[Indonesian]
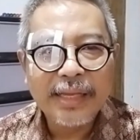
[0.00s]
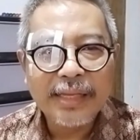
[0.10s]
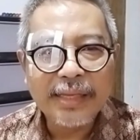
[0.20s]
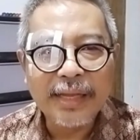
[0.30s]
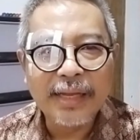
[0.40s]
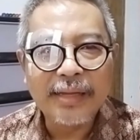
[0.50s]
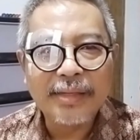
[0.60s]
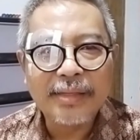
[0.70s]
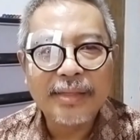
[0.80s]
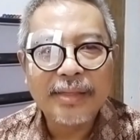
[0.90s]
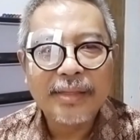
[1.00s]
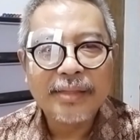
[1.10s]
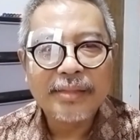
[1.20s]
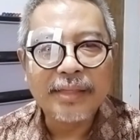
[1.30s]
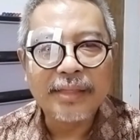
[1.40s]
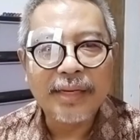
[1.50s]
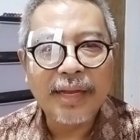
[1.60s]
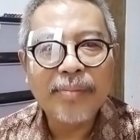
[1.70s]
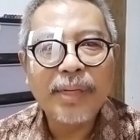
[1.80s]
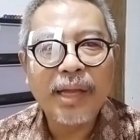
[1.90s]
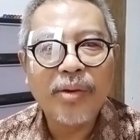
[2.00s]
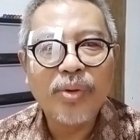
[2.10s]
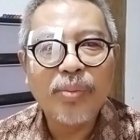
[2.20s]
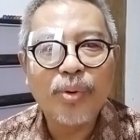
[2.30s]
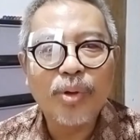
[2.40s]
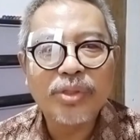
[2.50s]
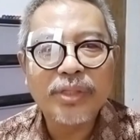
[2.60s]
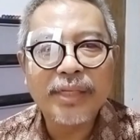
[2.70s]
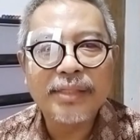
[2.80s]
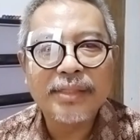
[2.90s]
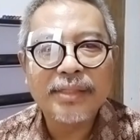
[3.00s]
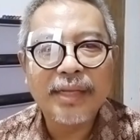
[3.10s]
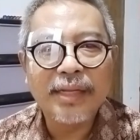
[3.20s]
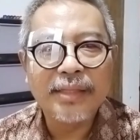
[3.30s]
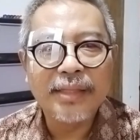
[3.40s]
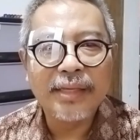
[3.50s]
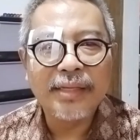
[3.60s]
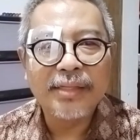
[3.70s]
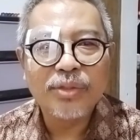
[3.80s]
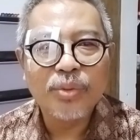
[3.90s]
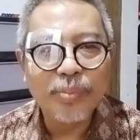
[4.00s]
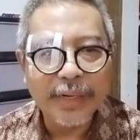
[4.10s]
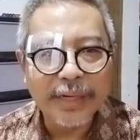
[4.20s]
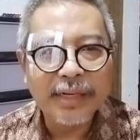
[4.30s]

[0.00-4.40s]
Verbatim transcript: yang setelah melalui proses kritik sumber